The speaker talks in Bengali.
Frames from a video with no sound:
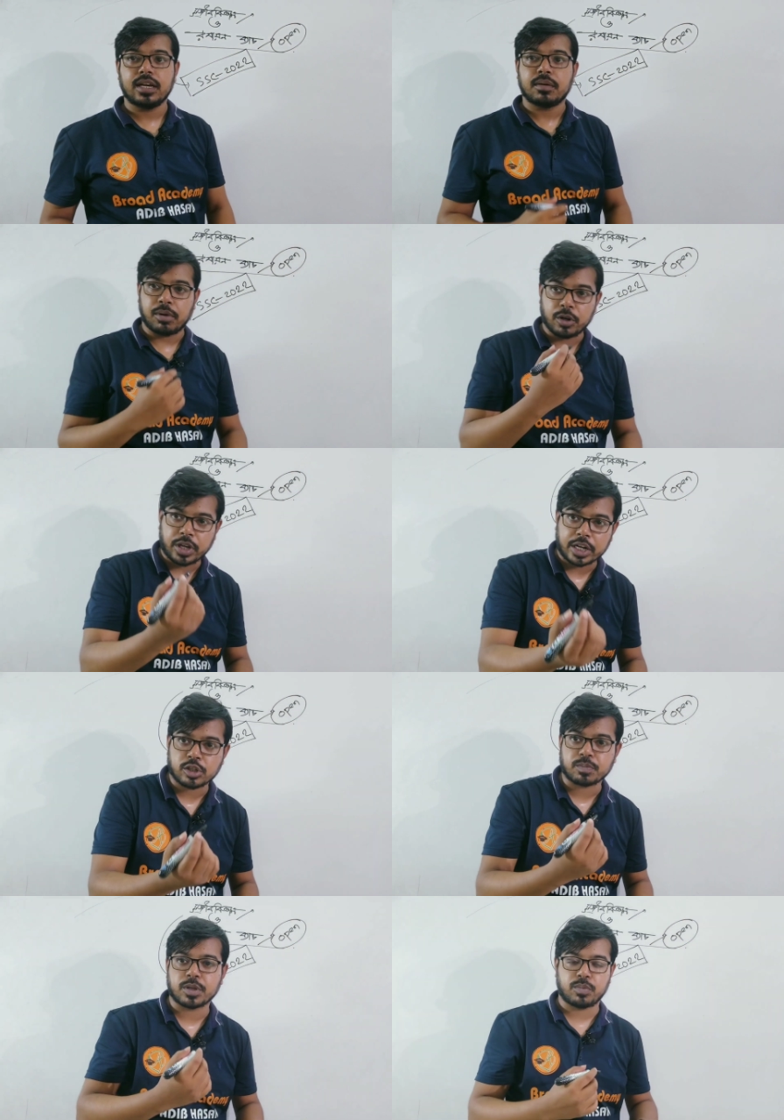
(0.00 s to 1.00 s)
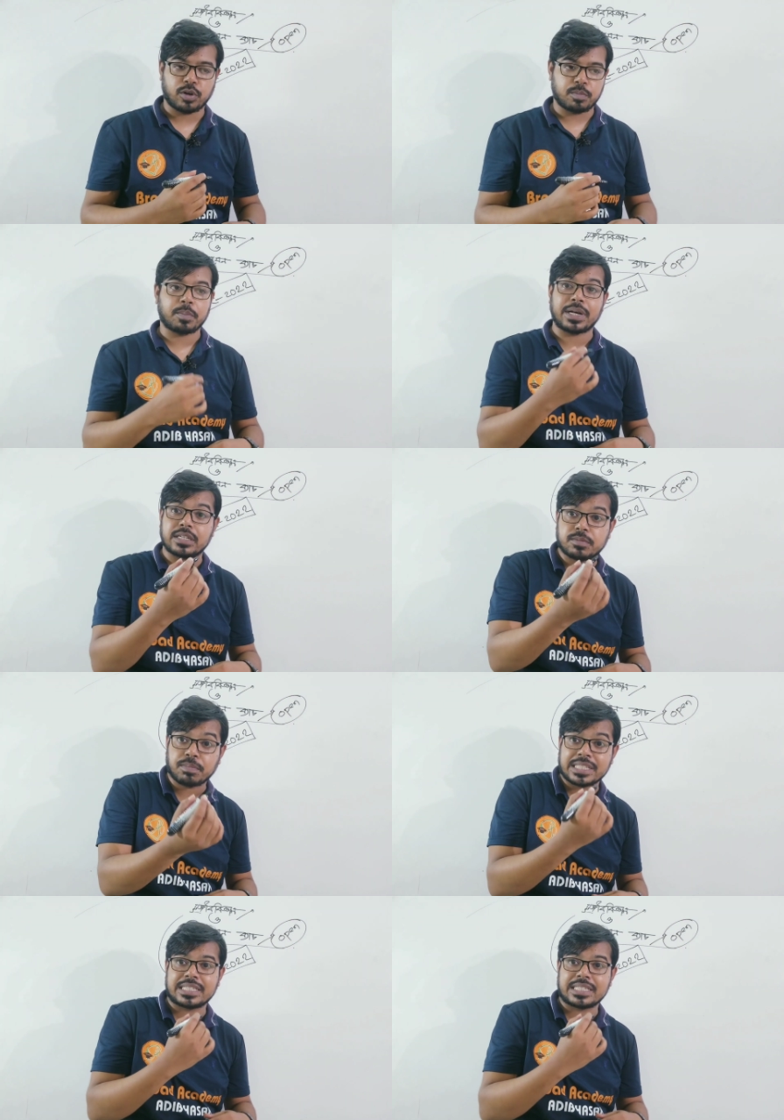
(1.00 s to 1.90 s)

বা হয়তো এক সপ্তাহ পর বা পাঁচ পাঁচ